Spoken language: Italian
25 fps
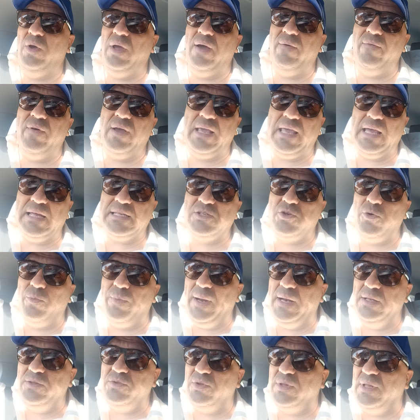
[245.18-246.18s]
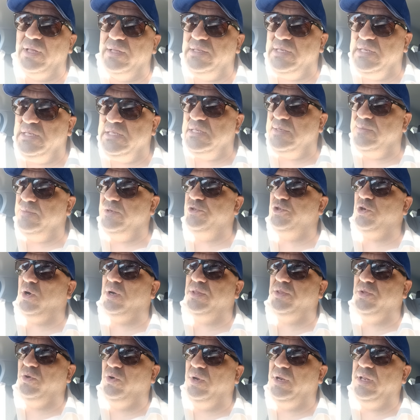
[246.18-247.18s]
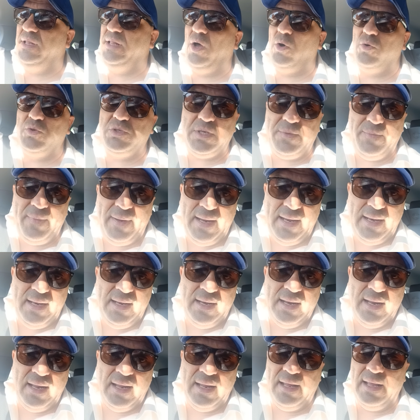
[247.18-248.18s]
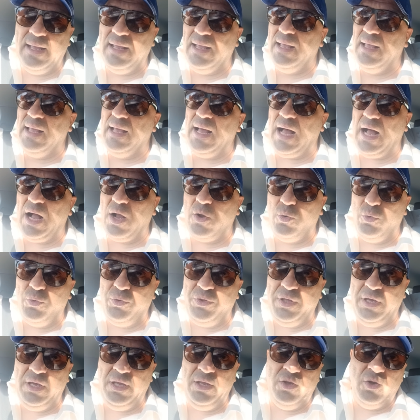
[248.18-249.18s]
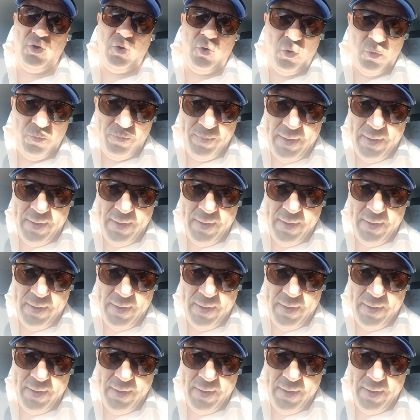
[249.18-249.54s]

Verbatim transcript: che, che ha scoperto tantissimi giocatori da Osimen a Cutigno con